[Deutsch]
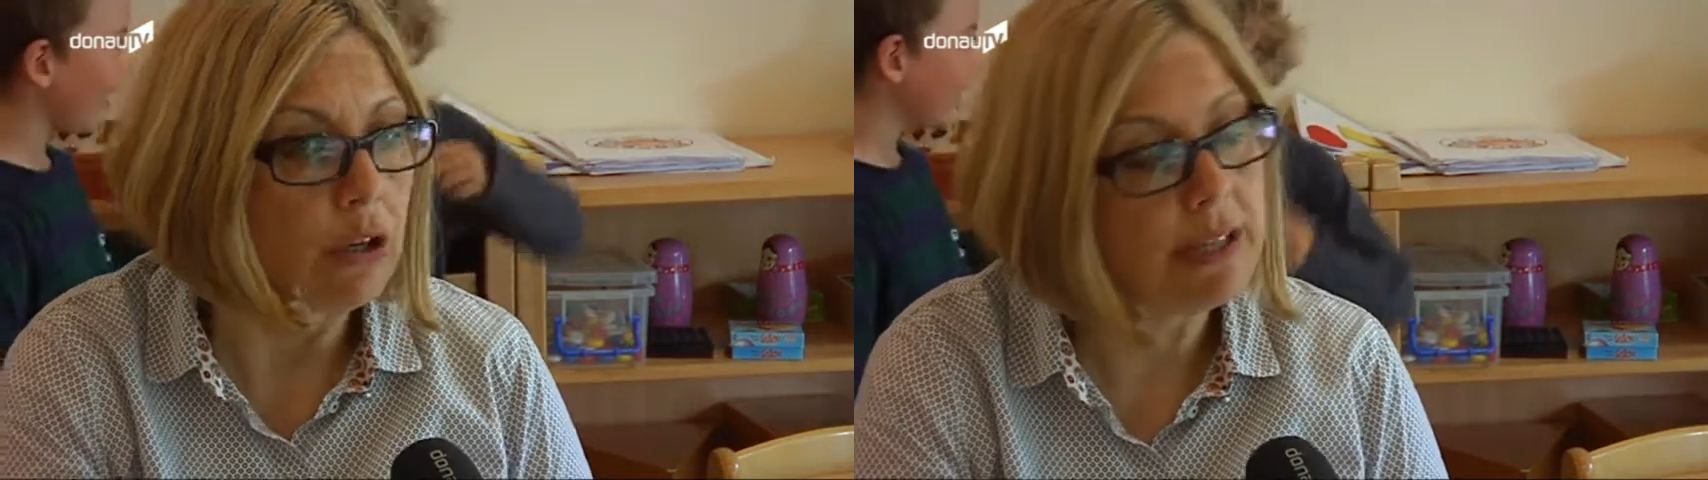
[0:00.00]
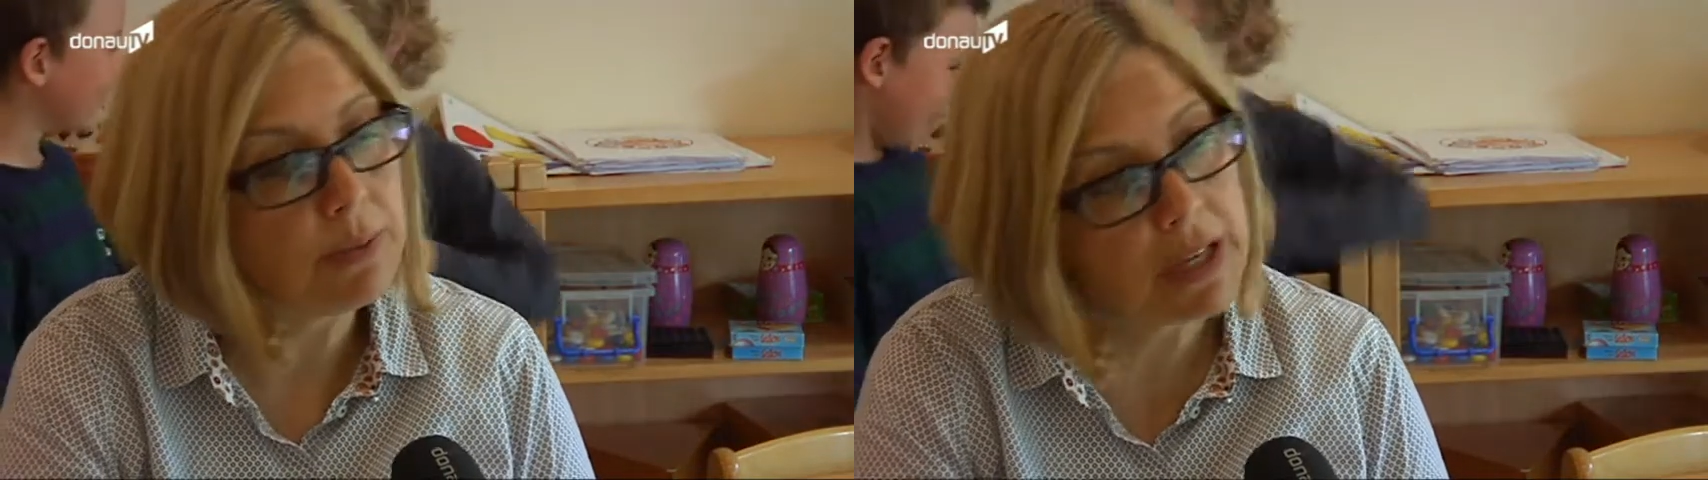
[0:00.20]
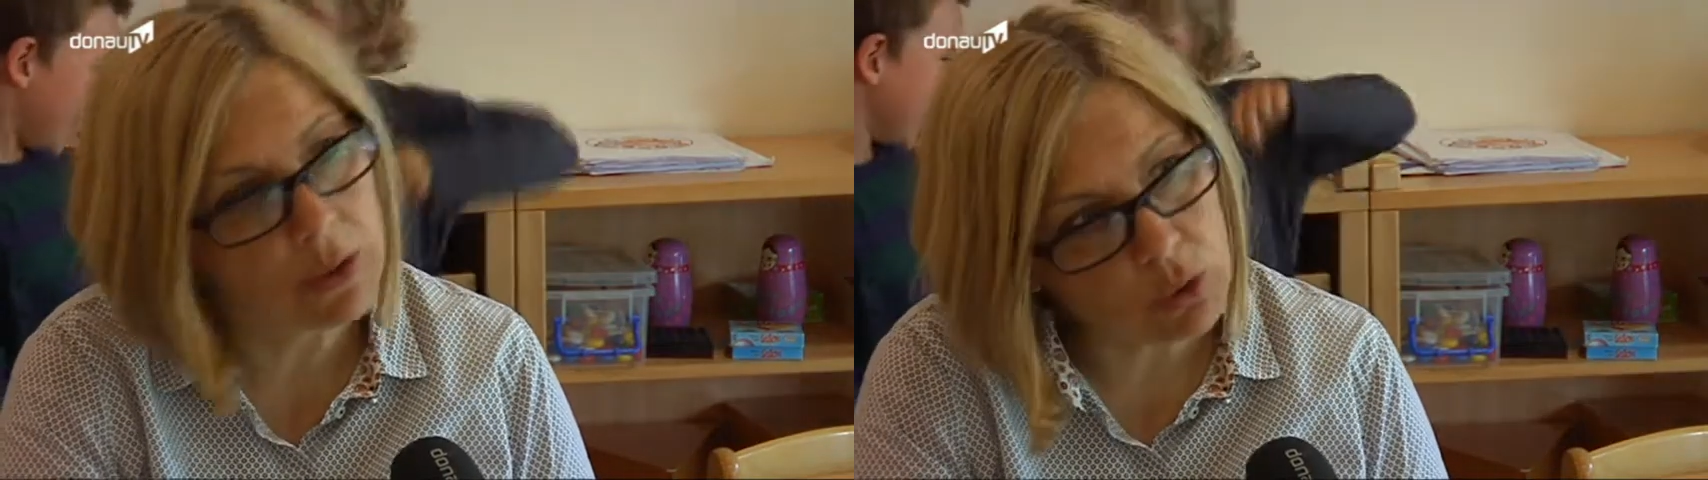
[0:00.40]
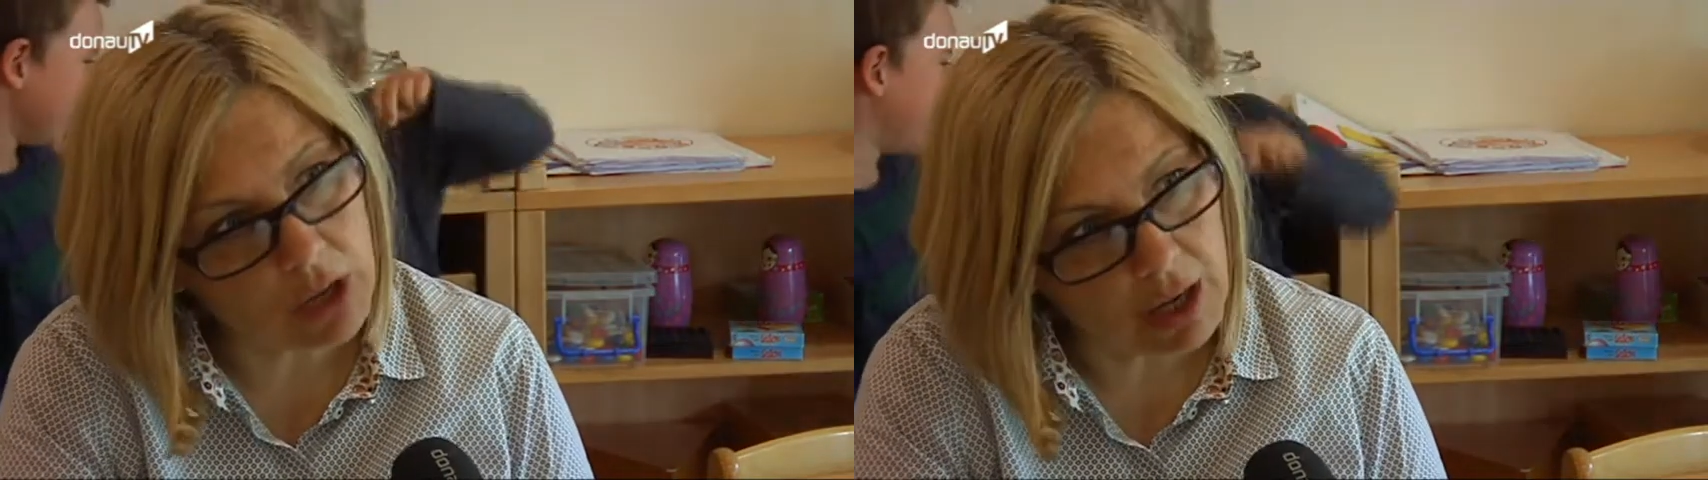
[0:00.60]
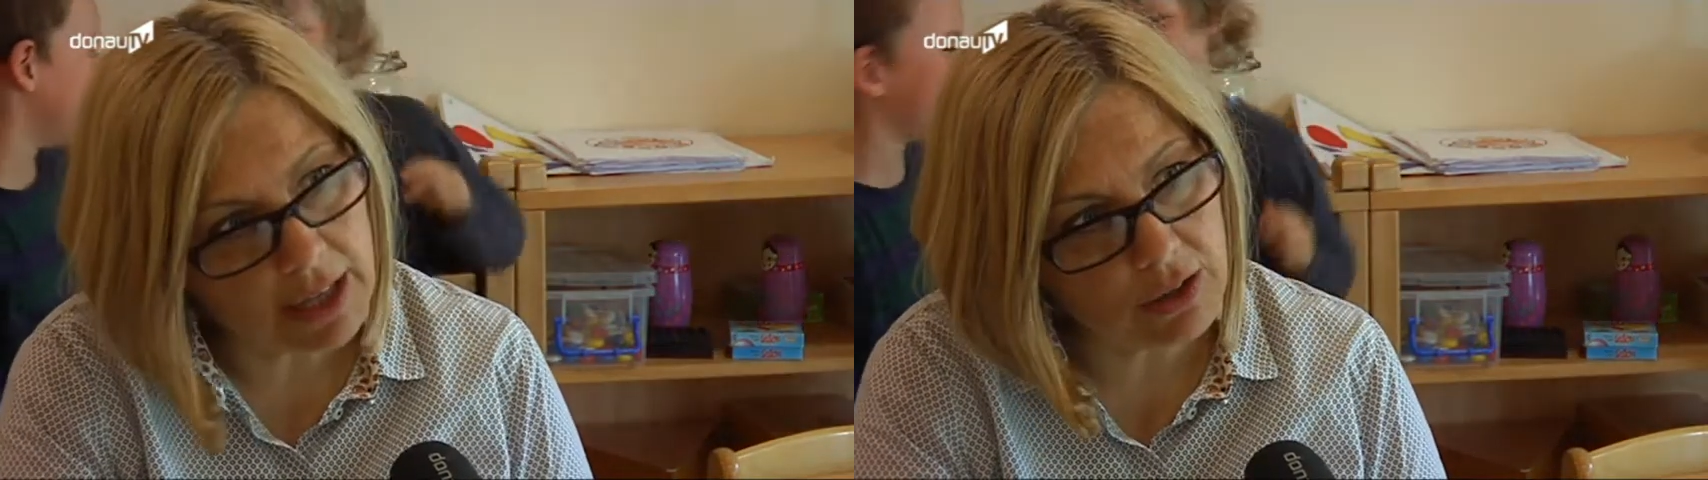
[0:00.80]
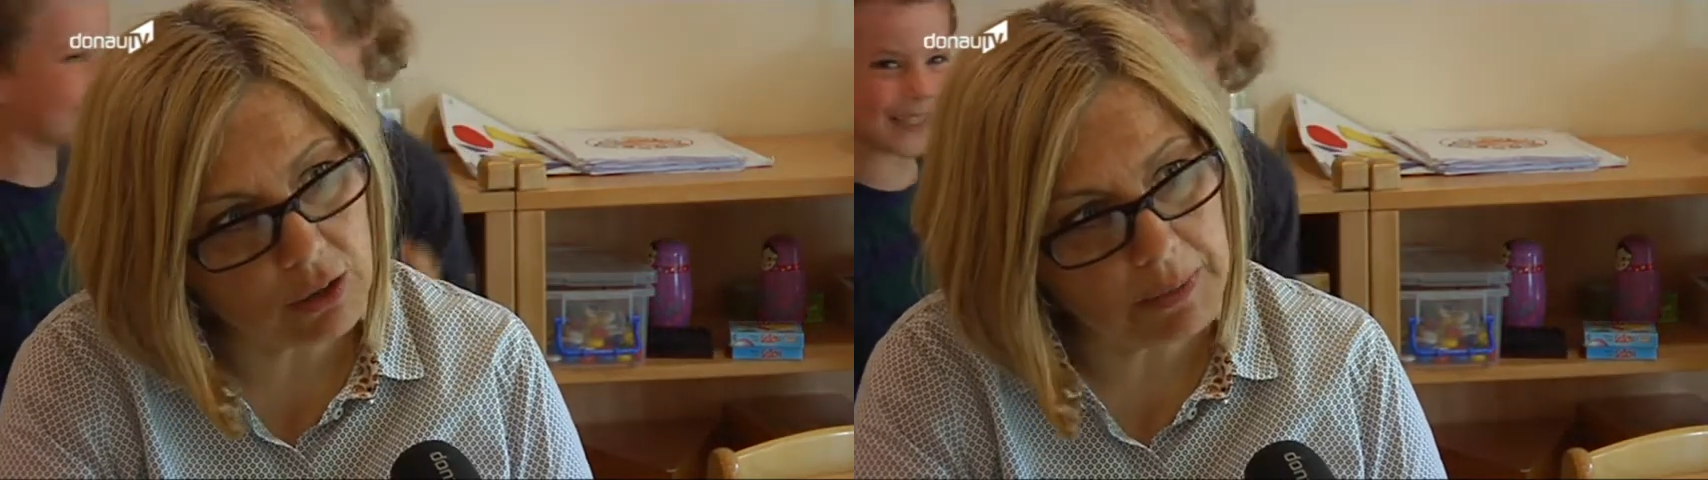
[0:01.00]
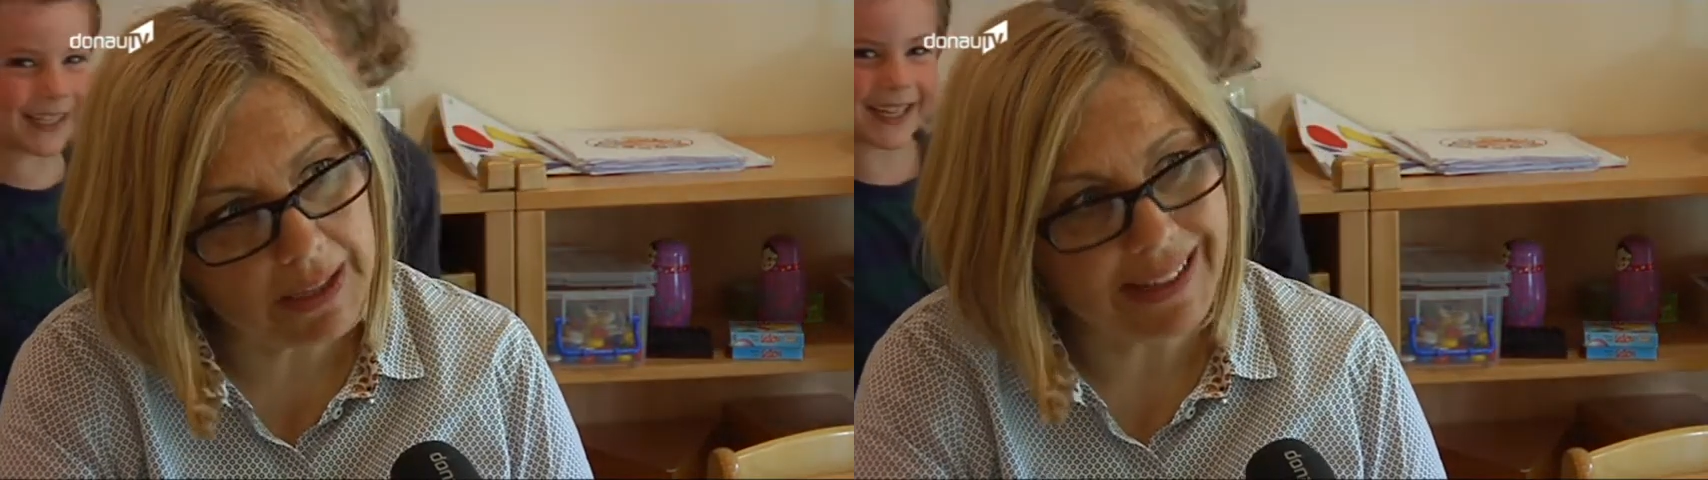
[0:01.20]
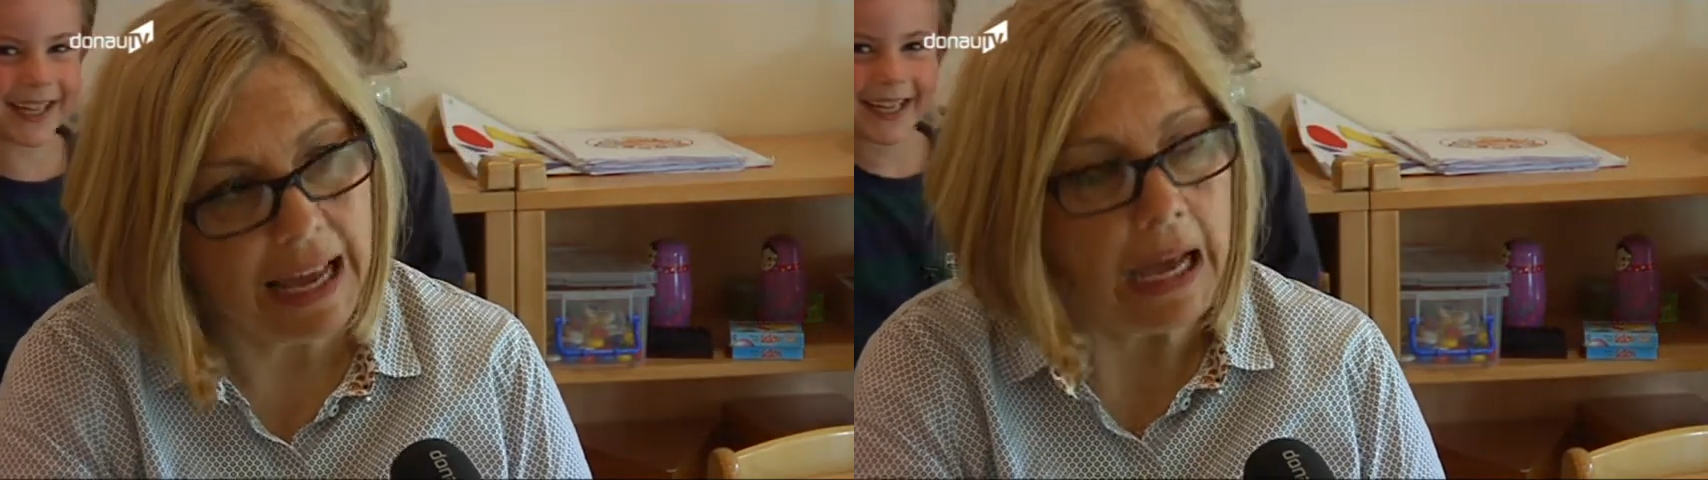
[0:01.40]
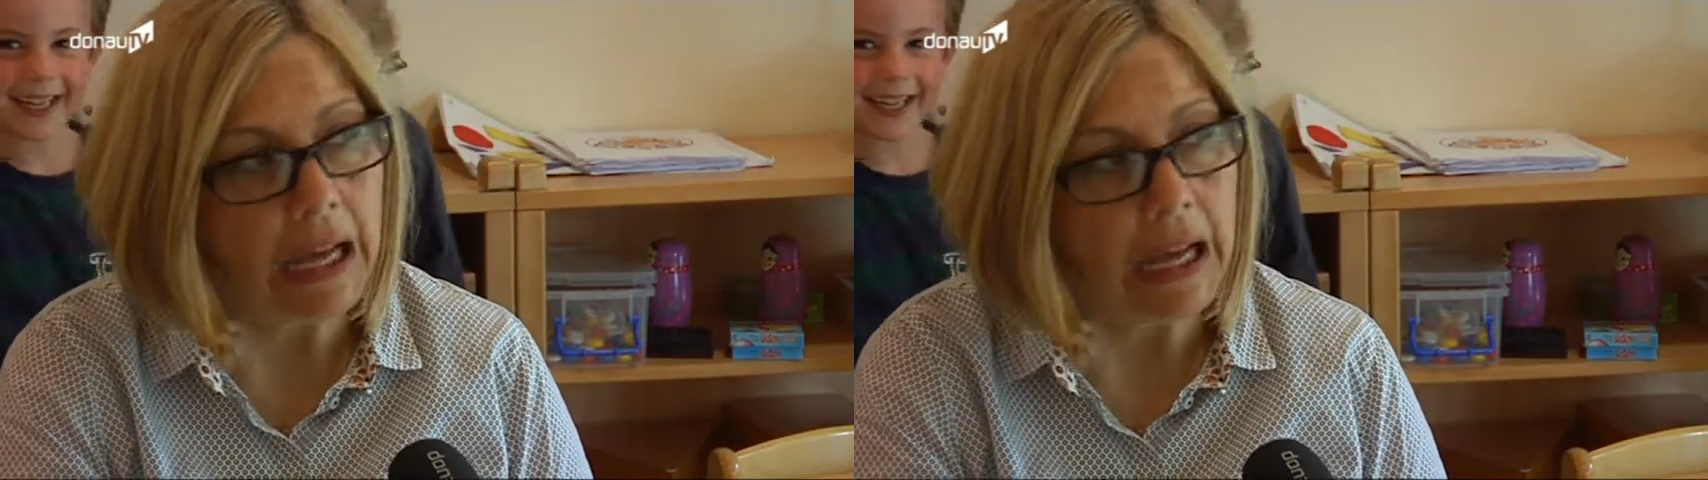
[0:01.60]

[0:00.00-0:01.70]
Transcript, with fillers: Und das wurde gut angenommen.